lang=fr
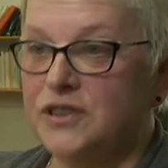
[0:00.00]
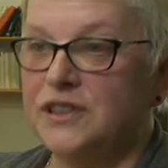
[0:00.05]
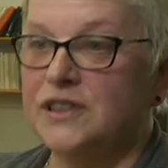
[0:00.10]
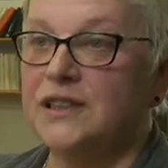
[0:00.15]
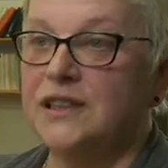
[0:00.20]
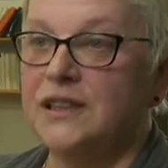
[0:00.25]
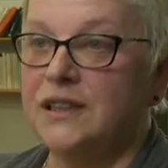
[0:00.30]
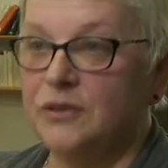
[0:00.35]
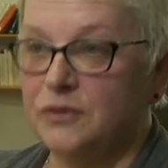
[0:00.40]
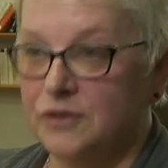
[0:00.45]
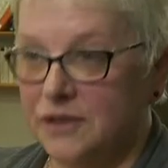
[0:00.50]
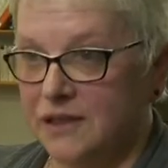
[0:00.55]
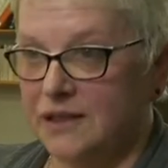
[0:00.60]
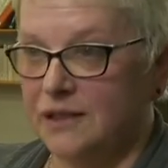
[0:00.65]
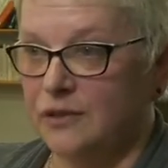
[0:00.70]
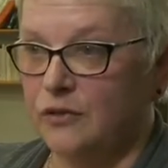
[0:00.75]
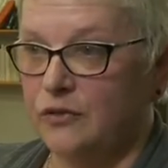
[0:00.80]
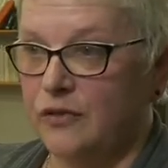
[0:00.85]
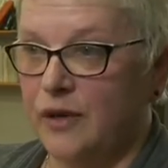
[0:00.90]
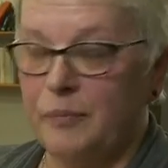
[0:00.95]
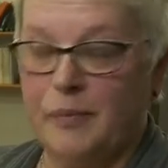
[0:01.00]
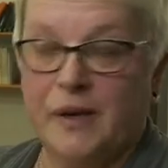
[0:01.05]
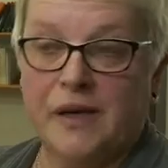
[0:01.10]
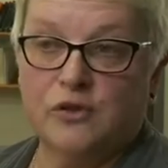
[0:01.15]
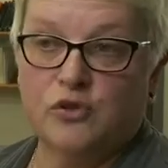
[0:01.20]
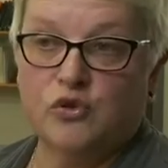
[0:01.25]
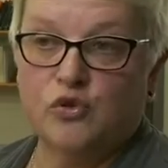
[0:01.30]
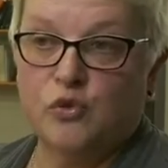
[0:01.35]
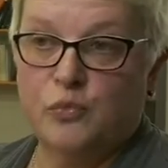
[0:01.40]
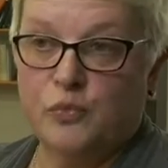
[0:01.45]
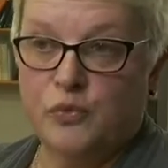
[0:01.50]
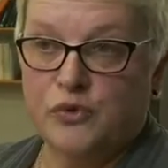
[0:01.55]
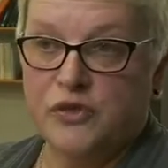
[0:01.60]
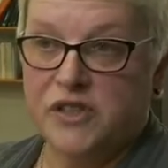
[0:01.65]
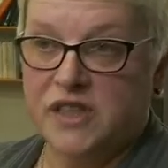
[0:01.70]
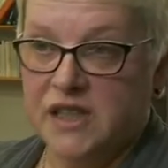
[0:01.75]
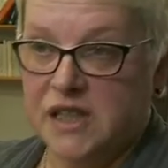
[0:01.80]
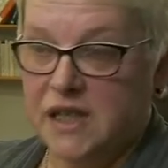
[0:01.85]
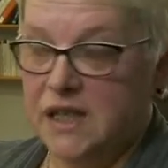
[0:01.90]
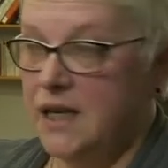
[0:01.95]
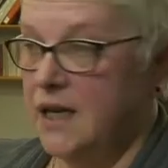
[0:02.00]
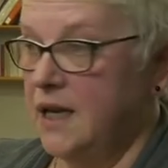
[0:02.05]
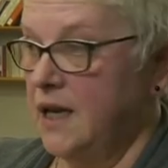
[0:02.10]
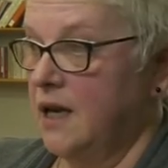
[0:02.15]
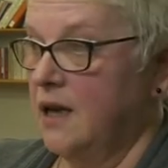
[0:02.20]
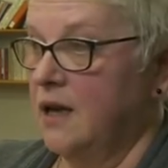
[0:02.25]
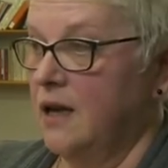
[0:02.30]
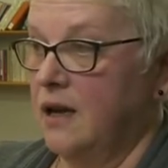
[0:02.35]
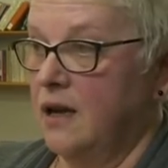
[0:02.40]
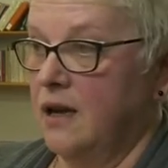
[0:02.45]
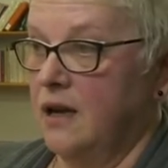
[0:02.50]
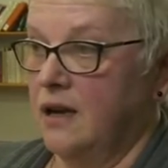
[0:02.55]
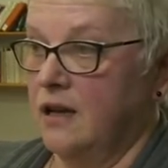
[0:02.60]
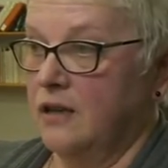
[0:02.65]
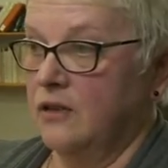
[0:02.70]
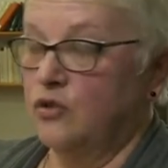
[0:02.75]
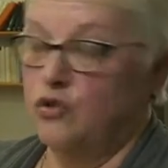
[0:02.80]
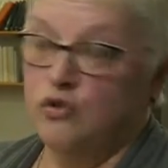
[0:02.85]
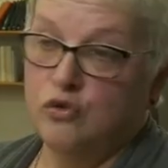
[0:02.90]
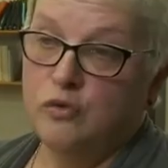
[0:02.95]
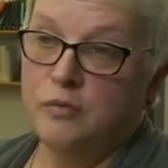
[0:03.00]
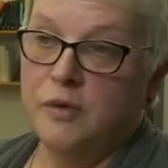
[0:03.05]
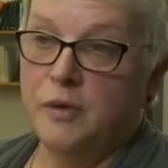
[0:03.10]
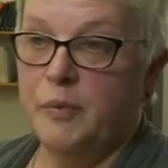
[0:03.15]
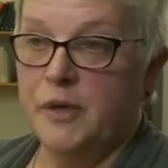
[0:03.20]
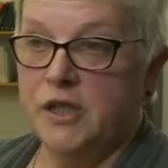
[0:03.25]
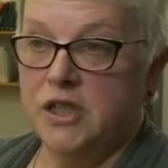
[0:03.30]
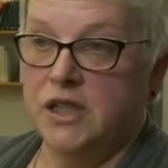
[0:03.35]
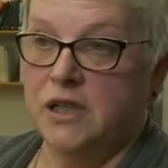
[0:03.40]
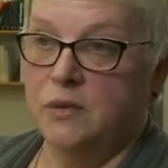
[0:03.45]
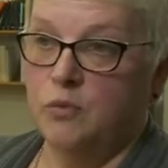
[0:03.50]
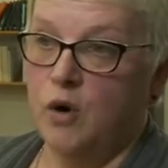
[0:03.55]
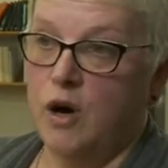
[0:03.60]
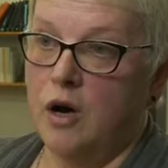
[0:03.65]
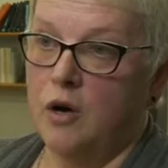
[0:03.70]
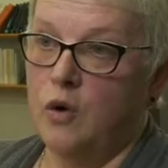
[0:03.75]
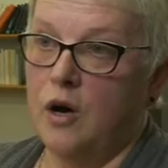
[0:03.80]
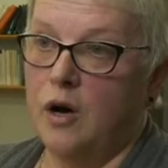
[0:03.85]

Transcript: ci, on ne va pas s'opposer. Tout, mais pas chez moi.